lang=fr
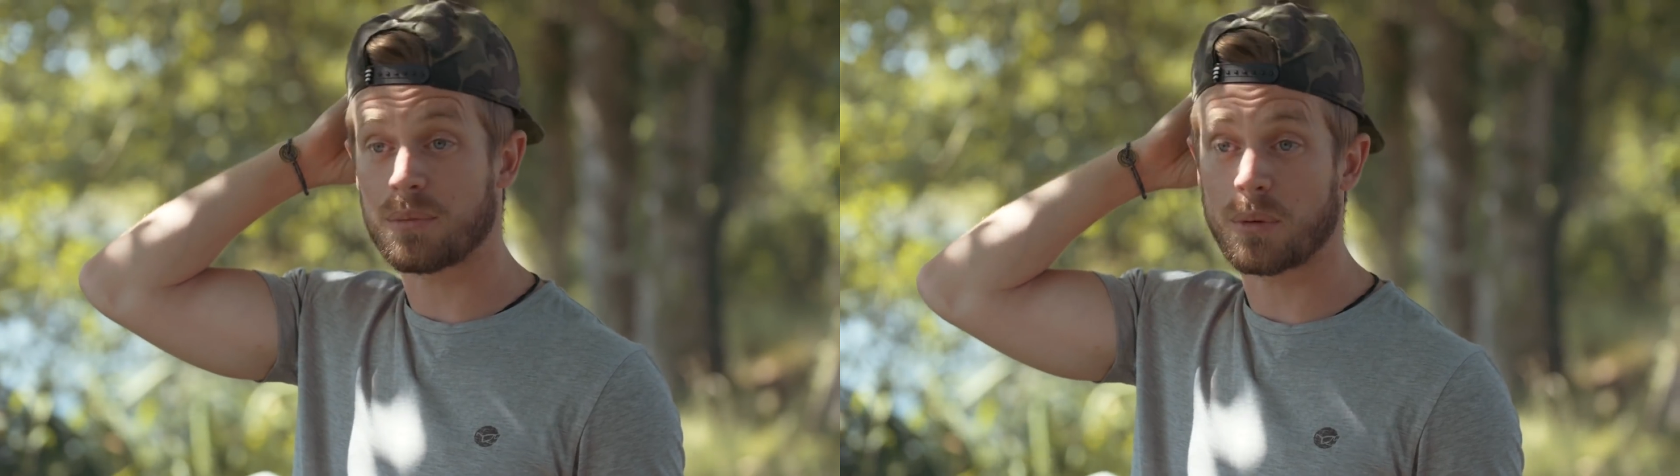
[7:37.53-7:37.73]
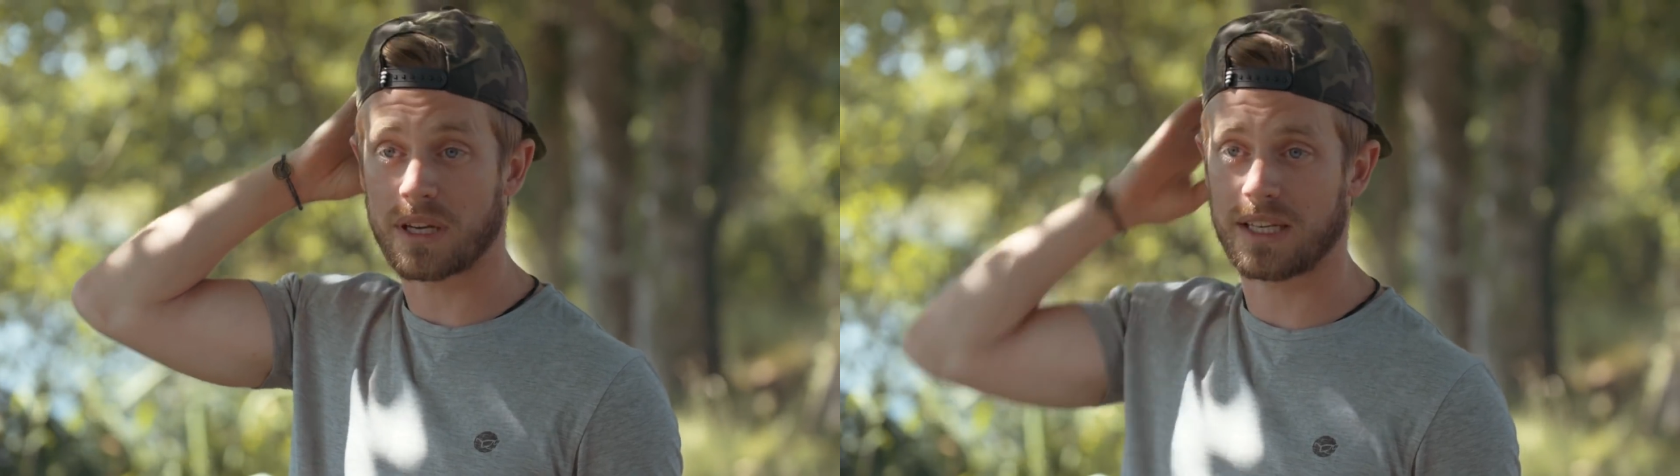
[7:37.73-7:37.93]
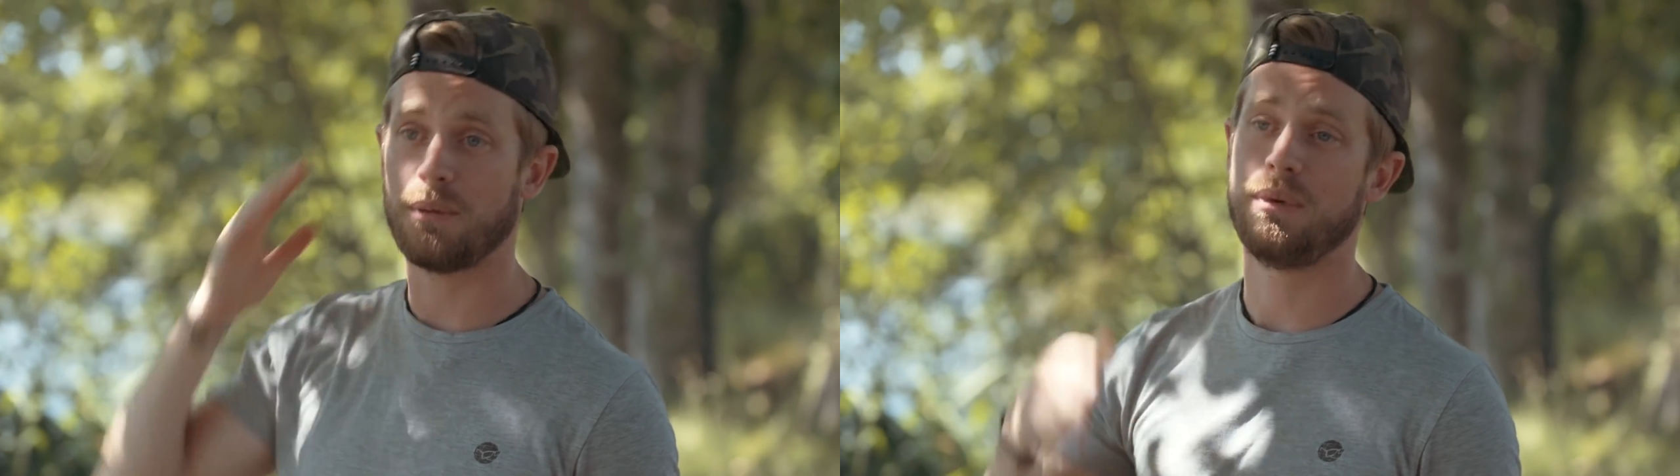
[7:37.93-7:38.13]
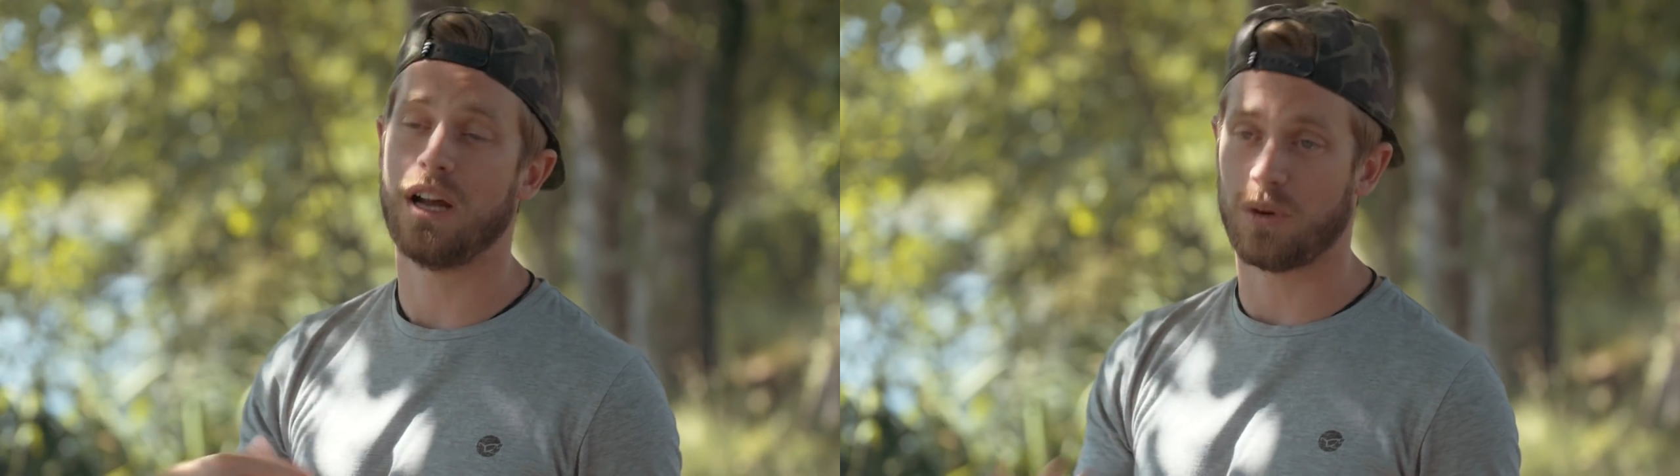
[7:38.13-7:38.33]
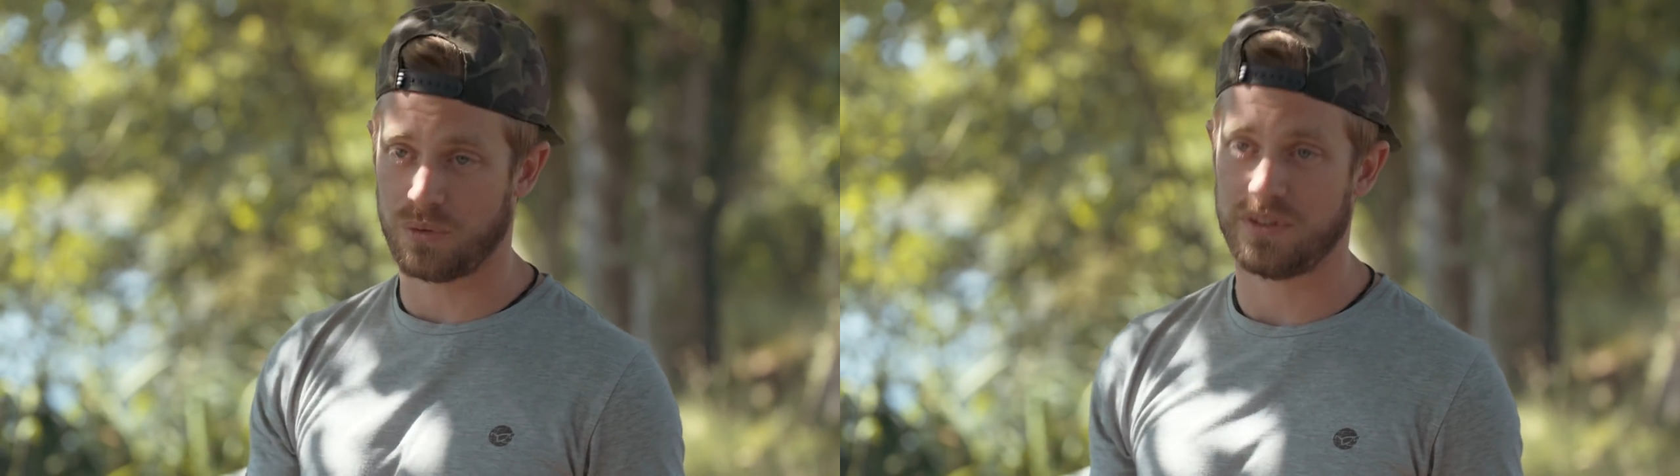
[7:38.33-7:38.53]
première carpe. Il
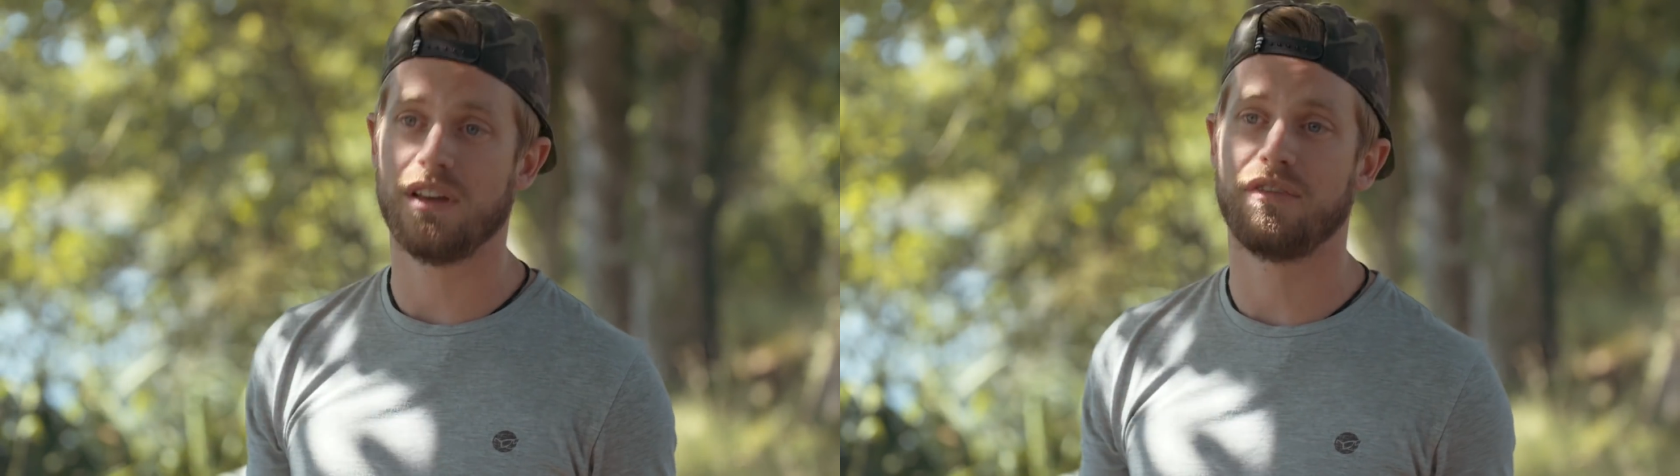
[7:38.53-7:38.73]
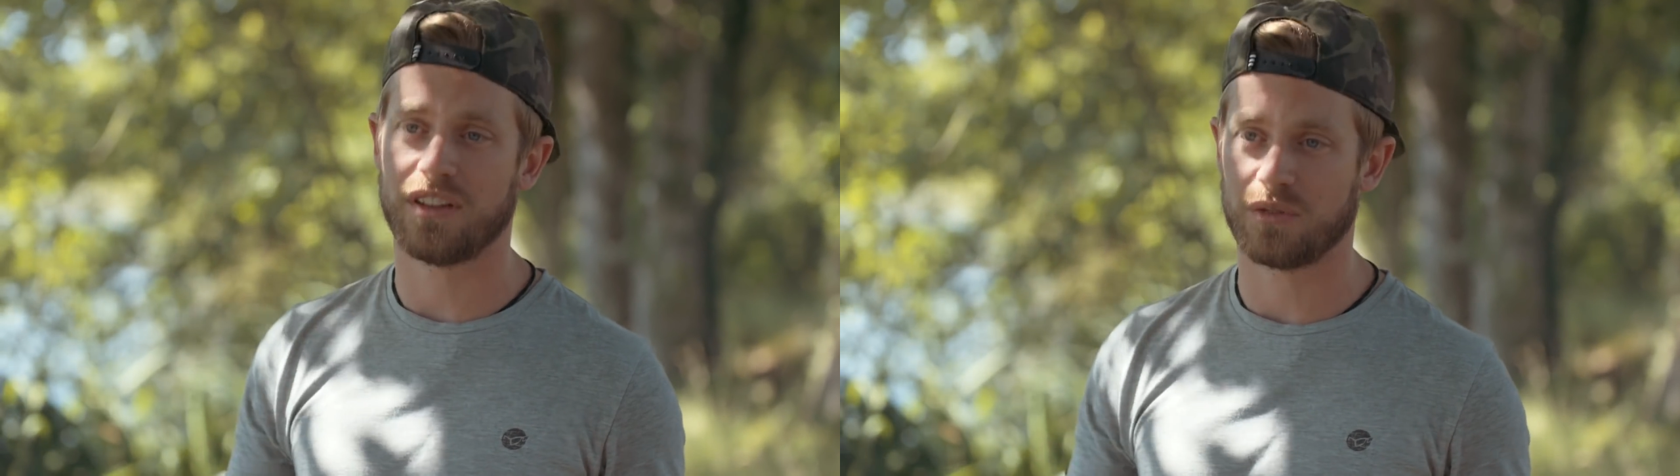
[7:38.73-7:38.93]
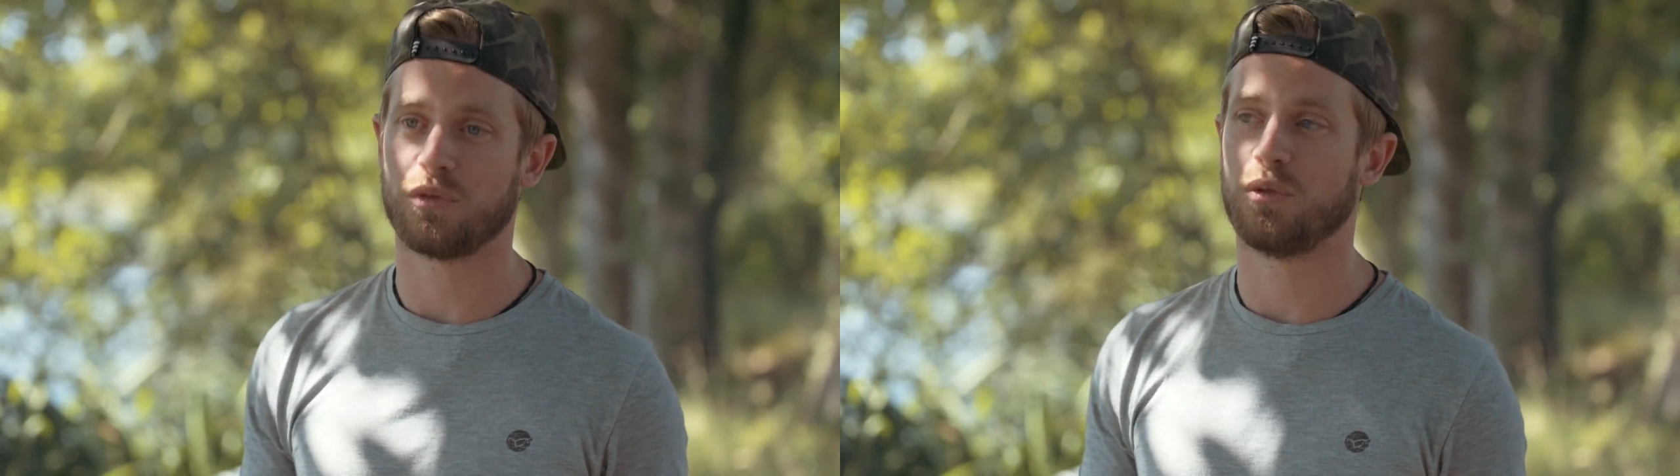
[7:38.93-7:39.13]
a réussi à faire son